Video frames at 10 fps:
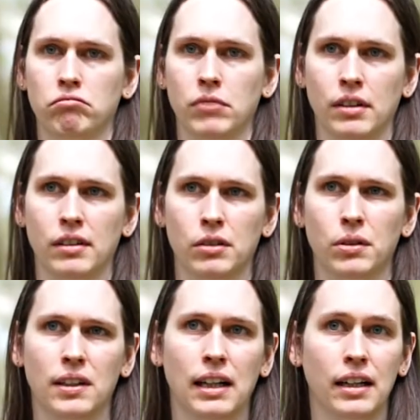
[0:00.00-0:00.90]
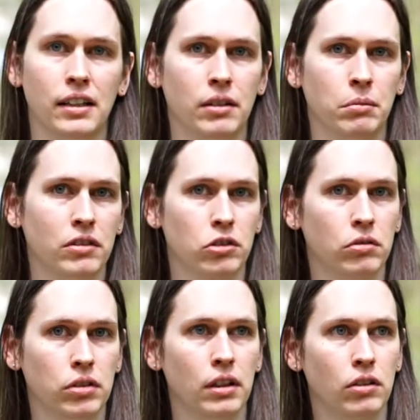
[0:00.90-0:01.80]
das ist natürlich leicht, wenn man schon
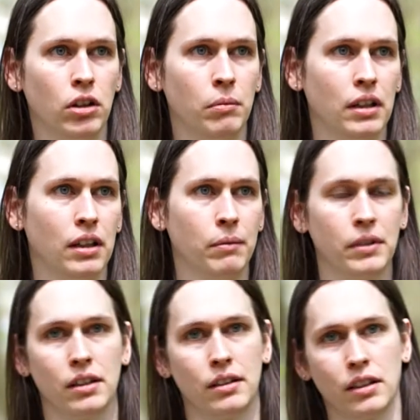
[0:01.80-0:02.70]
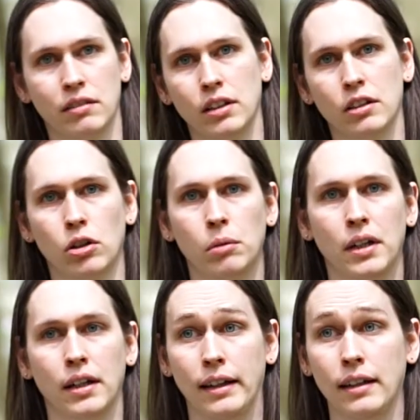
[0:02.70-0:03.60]
viele Träume gehabt hat, sich an viele Träume
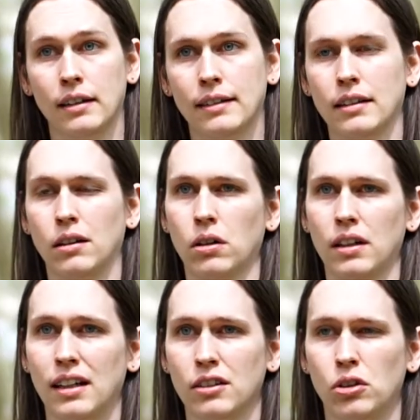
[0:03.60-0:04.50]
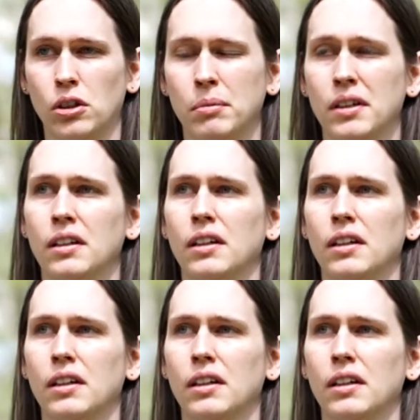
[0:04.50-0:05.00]
erinnert hat, auch Klarträume.